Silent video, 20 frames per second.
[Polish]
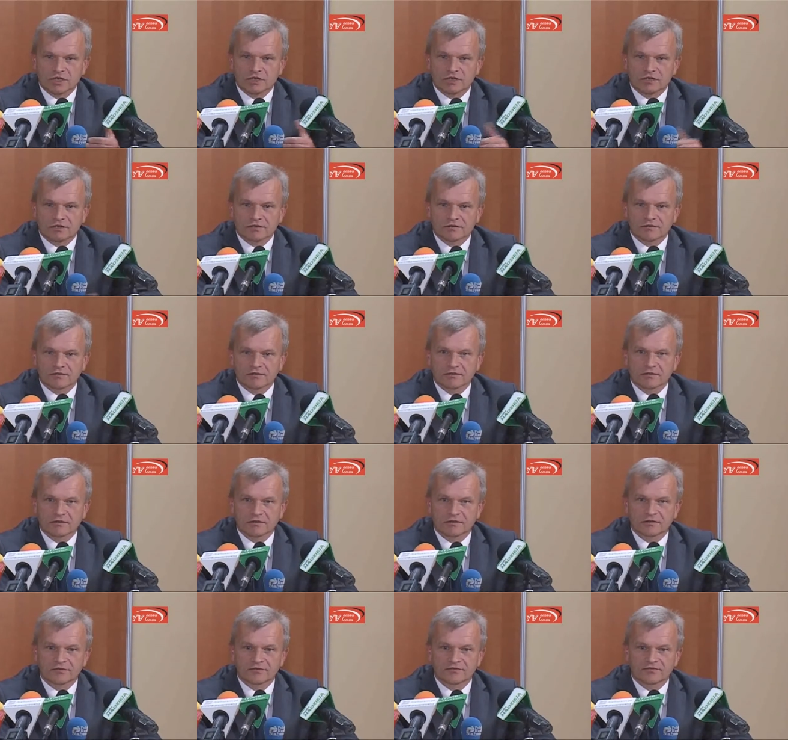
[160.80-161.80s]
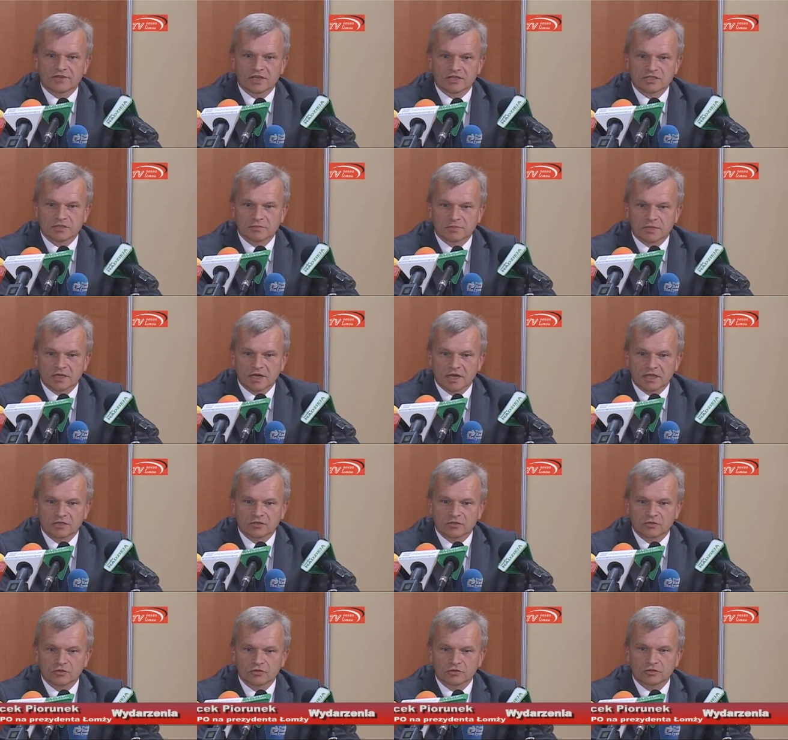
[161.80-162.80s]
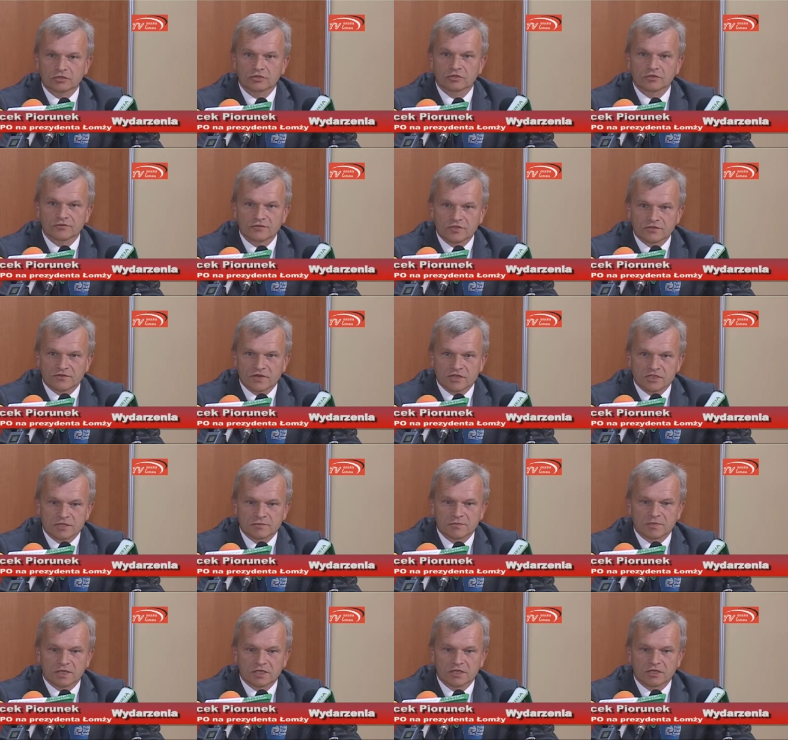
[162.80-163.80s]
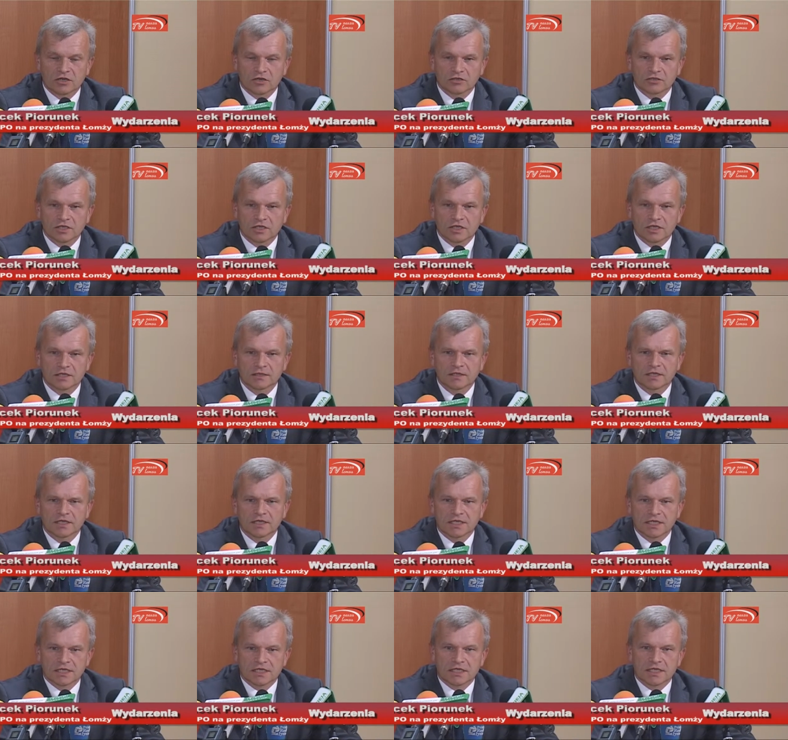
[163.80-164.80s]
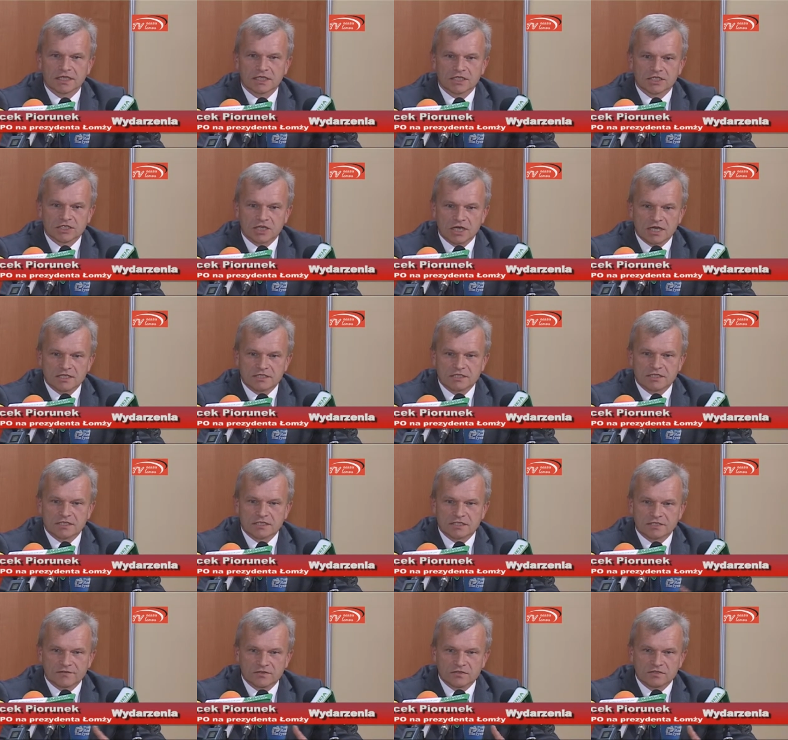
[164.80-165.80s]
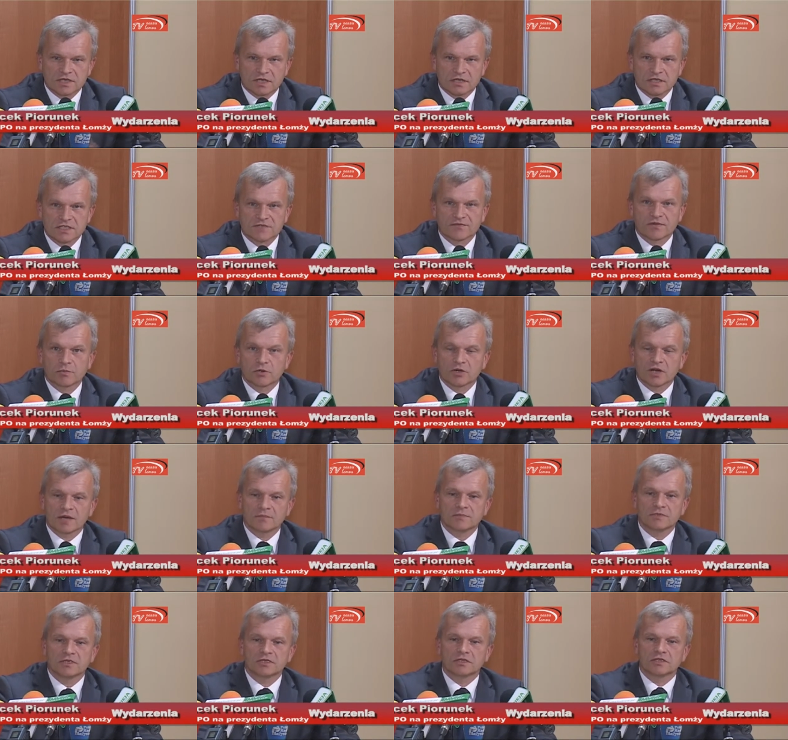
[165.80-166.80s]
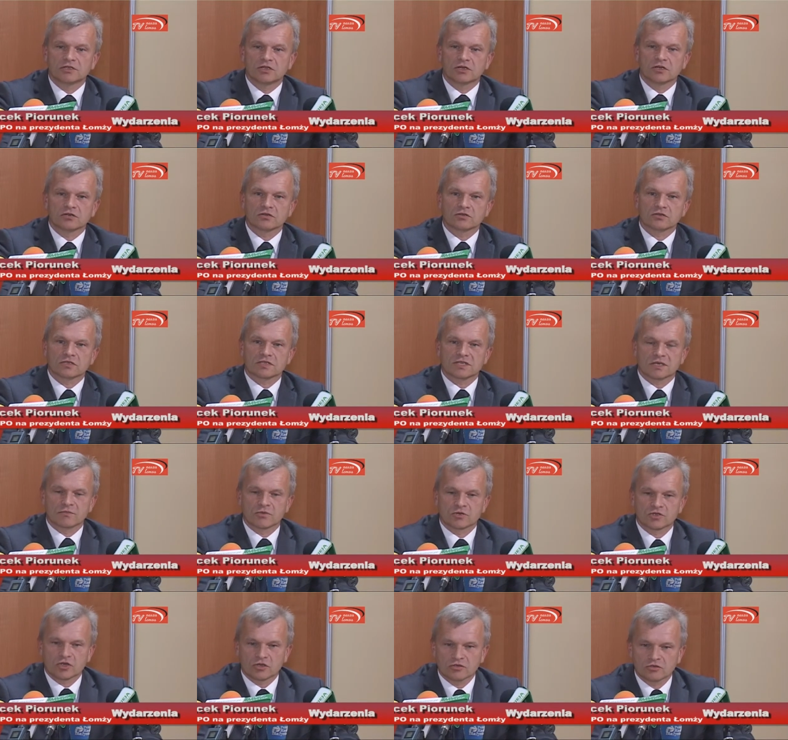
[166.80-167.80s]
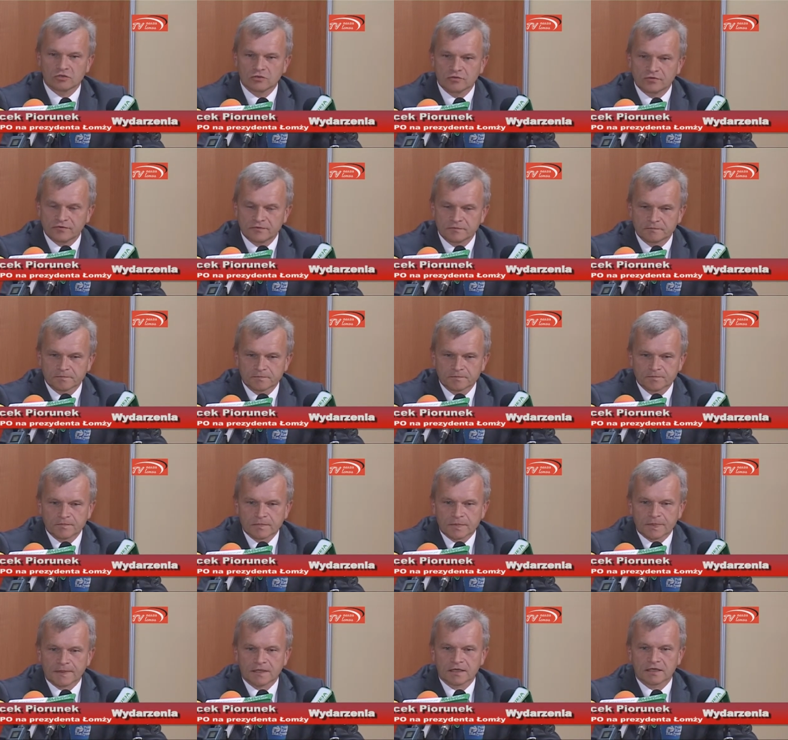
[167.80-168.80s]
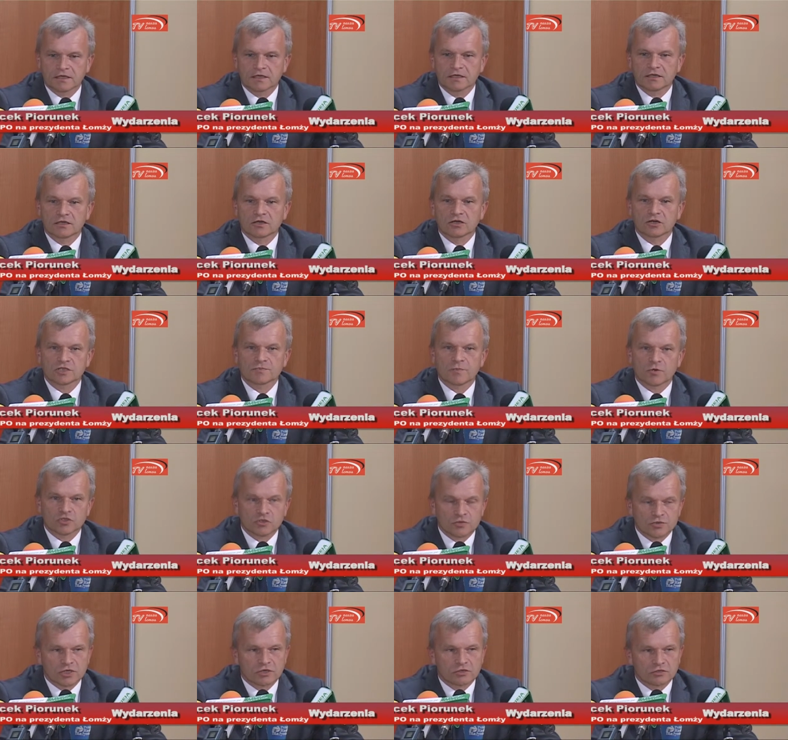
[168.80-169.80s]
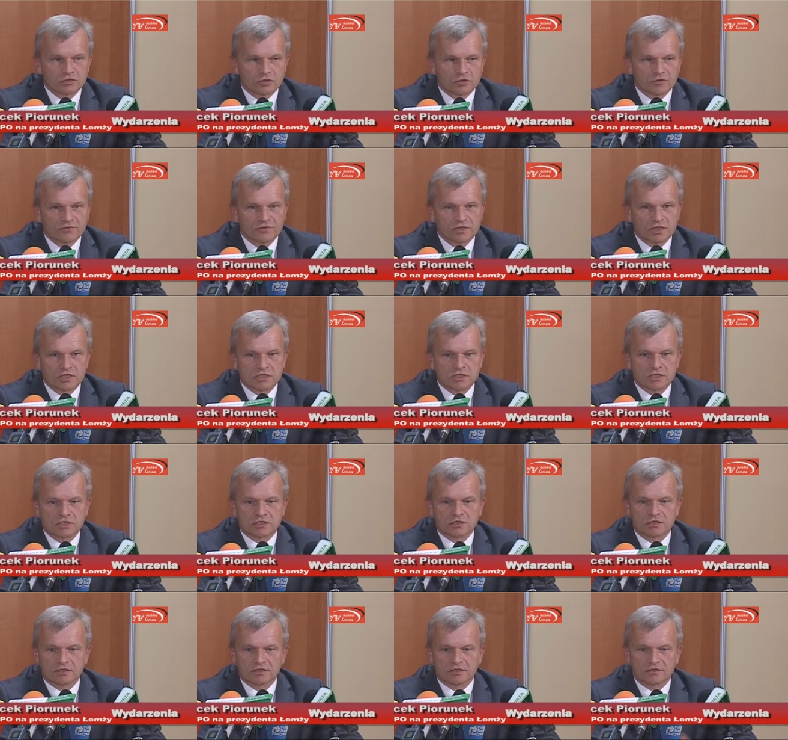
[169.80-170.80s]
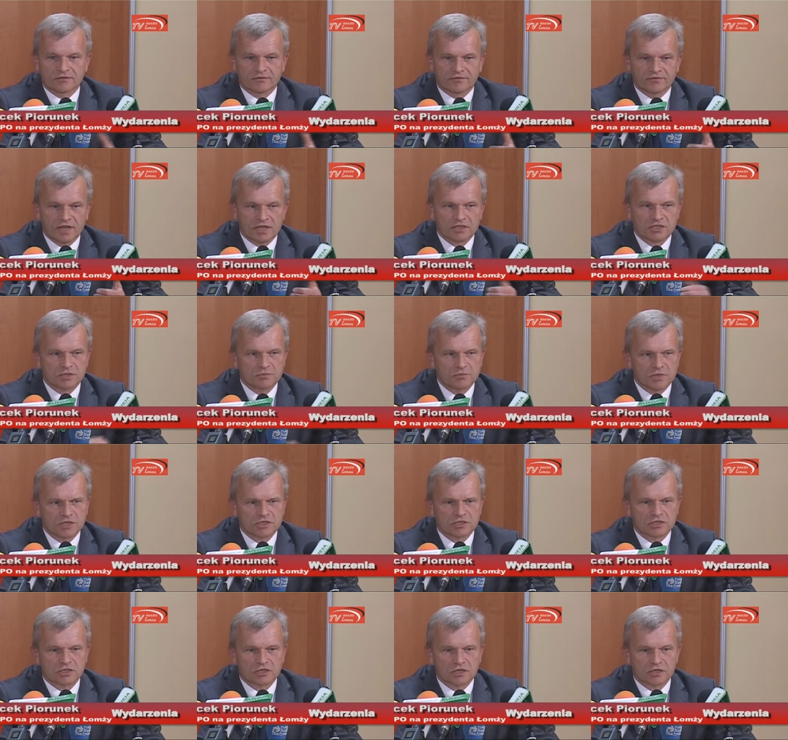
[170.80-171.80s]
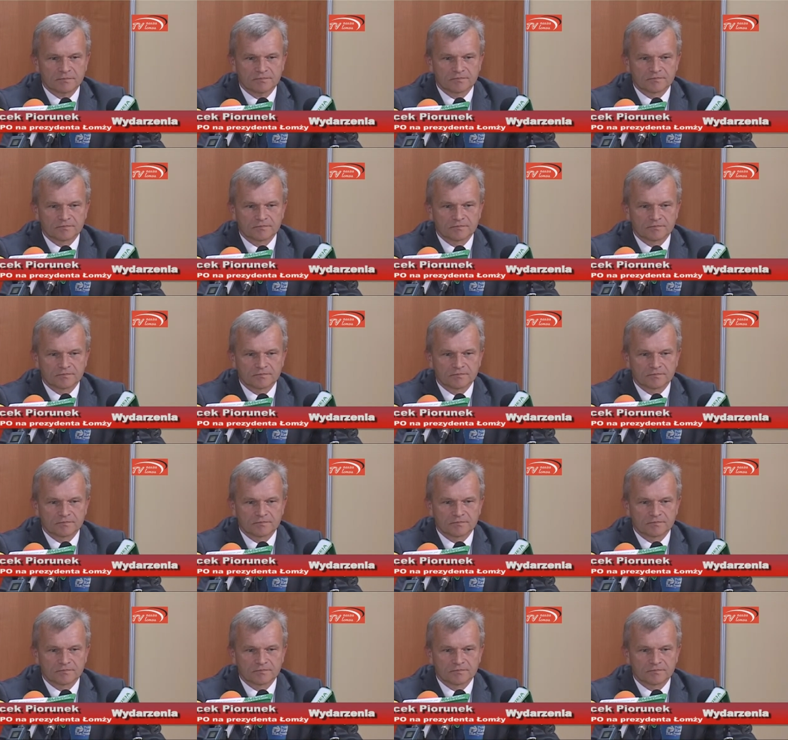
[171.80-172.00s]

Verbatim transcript: e, w naszym kraju i również w naszym regionie czas związany z wyborami do samorządów. Rozpoczął się on również w naszym mieście